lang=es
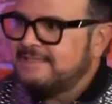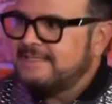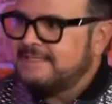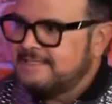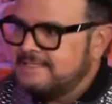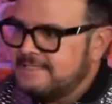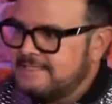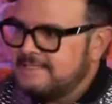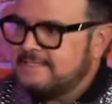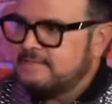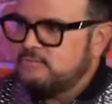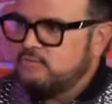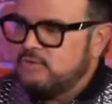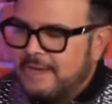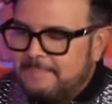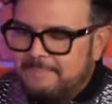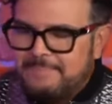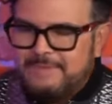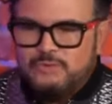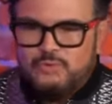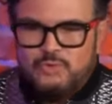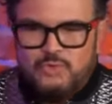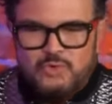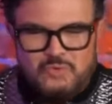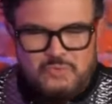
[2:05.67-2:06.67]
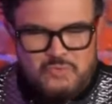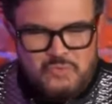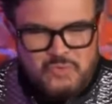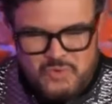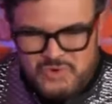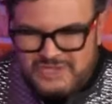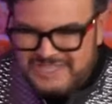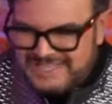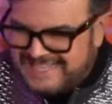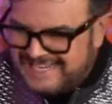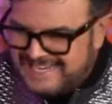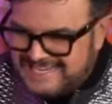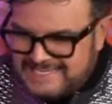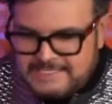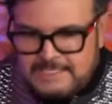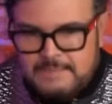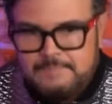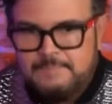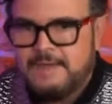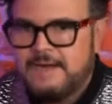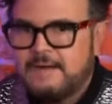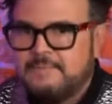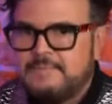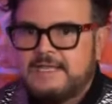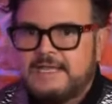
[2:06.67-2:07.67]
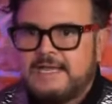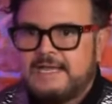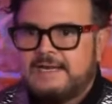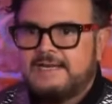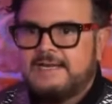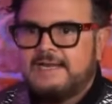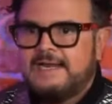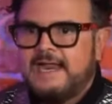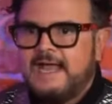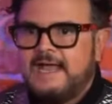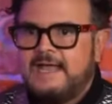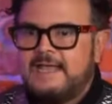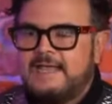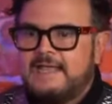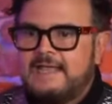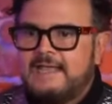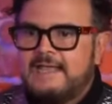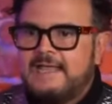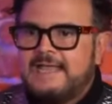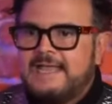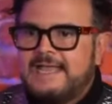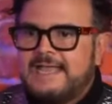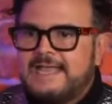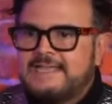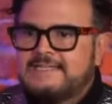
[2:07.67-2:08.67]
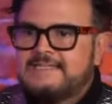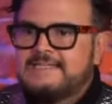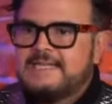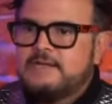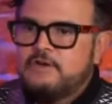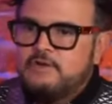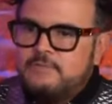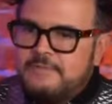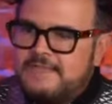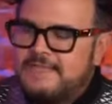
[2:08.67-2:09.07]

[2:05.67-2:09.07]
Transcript: Es bien feo no tener derecho a réplica, pero entre más